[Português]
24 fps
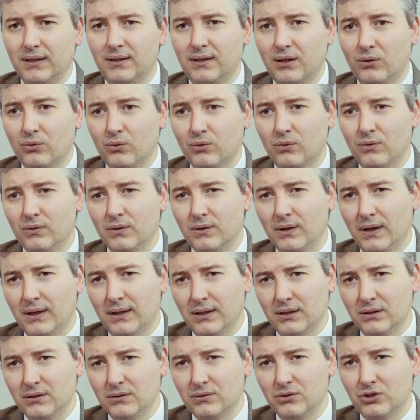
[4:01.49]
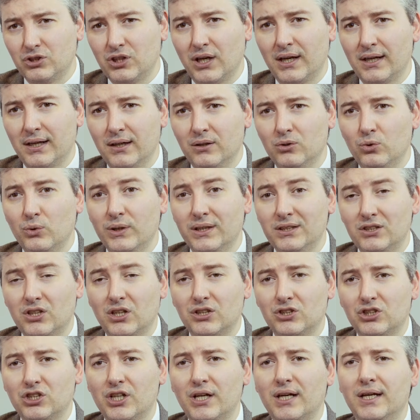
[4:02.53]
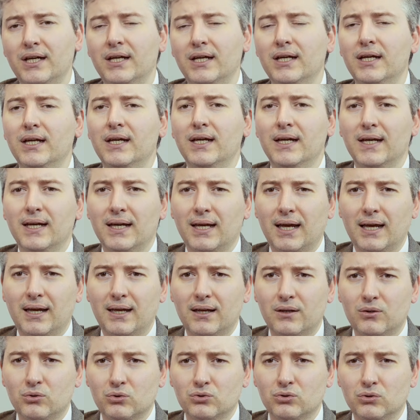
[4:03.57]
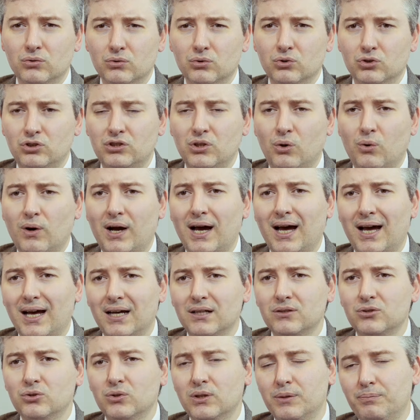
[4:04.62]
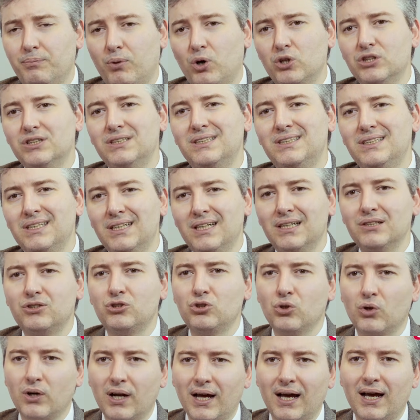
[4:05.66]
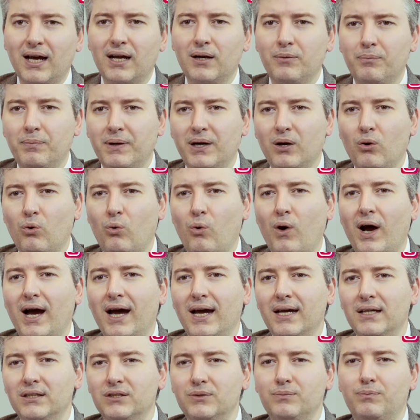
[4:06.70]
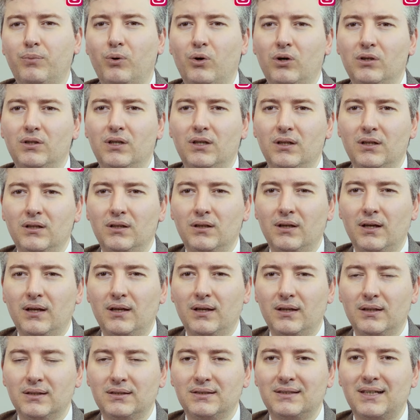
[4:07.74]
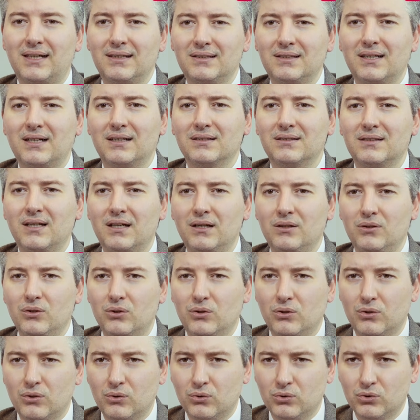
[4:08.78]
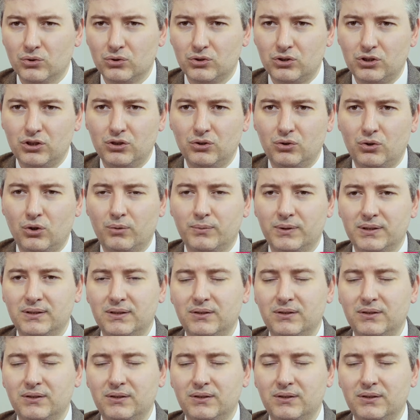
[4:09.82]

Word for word: estão é, gerando IgG é, no, no, seu caso e pode direcionar para quais podem é, estar trazendo os sintomas